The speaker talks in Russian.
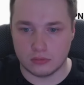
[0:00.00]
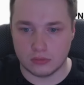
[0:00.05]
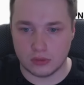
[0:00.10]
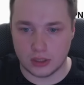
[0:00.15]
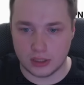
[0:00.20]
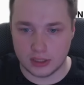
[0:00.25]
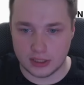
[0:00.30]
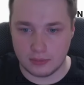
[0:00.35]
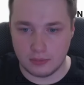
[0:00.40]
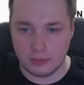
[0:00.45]

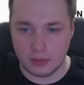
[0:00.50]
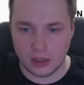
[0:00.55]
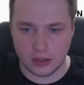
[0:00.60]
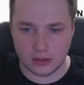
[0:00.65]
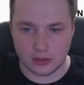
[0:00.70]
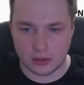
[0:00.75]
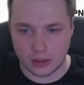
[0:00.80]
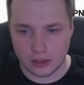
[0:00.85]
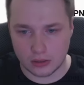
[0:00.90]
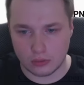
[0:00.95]
для
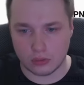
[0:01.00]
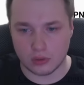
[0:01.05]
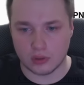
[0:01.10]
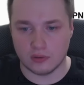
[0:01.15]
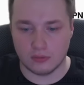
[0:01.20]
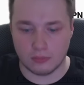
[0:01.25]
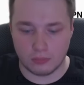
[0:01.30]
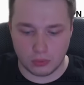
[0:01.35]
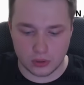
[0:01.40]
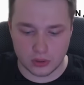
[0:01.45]
себя, для
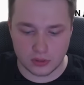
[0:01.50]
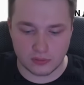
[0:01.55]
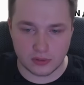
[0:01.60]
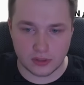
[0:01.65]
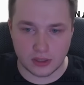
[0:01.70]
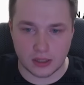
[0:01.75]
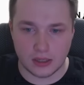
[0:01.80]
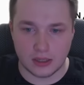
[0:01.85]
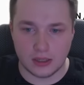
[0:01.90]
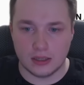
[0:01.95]
долгого
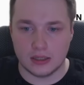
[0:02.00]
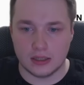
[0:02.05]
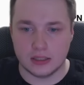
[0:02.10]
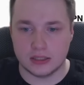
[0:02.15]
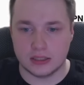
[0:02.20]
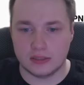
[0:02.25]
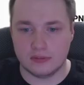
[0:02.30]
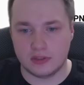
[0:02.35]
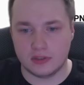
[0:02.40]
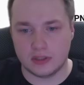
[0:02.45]
пользования,
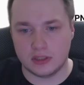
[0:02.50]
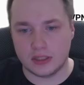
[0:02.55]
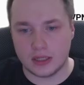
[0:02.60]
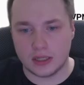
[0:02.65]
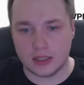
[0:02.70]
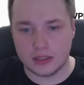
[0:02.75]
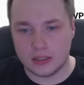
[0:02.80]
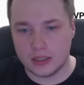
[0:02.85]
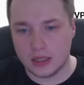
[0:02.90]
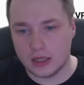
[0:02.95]
завести
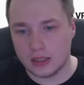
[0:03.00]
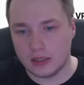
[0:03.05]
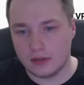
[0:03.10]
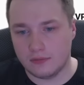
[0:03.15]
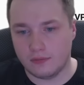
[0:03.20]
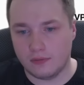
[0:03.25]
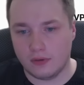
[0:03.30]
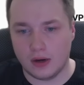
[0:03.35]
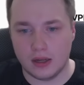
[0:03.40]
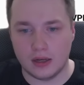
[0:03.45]
отдельный
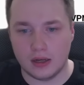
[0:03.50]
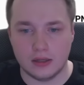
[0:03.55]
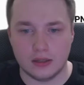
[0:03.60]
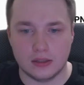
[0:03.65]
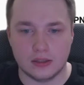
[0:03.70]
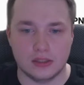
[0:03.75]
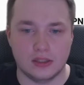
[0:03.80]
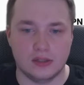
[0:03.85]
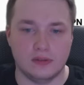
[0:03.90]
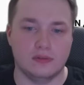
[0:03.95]

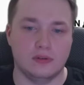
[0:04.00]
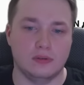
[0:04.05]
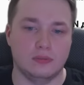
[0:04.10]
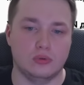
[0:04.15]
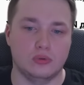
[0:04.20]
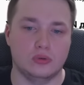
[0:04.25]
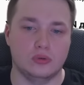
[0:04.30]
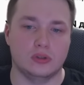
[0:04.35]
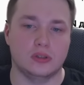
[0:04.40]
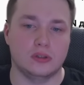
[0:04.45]
файлик, где вы
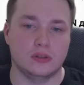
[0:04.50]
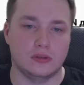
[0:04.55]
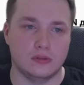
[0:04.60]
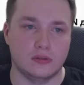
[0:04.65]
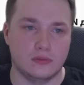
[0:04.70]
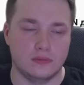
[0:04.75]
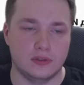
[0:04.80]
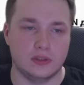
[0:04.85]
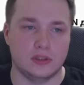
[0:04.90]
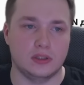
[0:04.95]

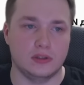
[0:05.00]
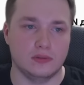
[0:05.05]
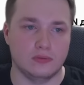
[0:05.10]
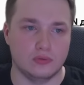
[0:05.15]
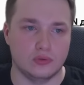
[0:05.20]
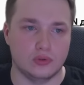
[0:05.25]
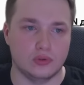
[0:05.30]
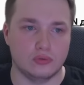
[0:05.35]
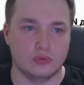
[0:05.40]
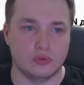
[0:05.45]
будете вести
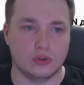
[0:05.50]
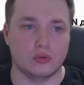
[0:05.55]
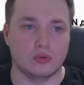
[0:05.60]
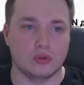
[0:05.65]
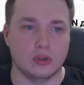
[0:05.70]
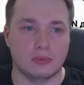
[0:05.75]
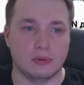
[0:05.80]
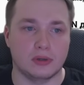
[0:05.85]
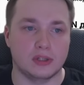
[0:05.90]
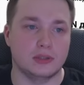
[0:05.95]
всю вот эту
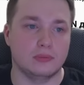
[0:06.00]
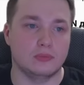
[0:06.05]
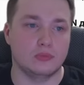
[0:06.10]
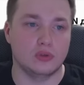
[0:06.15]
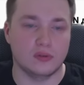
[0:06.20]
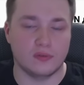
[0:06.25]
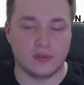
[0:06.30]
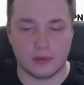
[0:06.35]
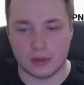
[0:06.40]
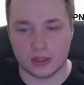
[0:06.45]

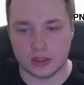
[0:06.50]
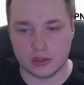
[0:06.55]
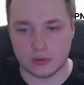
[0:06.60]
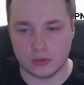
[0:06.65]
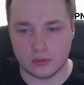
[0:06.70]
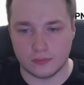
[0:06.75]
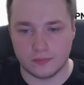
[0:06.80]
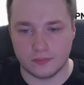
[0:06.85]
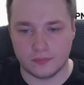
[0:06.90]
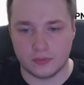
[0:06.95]
необходимую
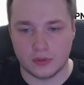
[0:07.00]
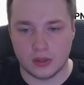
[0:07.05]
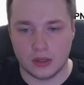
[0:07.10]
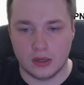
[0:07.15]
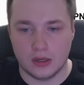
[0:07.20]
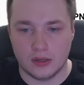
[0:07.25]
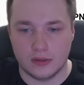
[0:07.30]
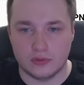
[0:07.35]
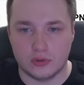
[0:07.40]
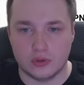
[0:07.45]
информацию.
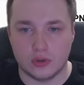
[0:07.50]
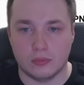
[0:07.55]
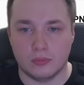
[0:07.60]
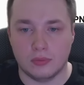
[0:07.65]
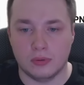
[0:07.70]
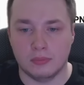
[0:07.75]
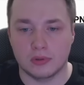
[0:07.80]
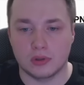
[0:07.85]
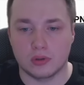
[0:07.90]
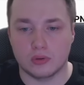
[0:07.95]
Все,
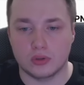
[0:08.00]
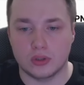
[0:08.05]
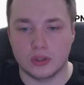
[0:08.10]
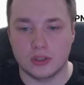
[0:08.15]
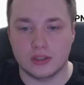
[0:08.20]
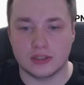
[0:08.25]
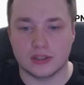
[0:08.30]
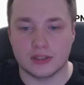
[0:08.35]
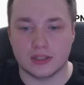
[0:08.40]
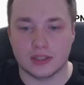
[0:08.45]
мы
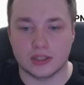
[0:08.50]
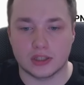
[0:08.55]
подключились к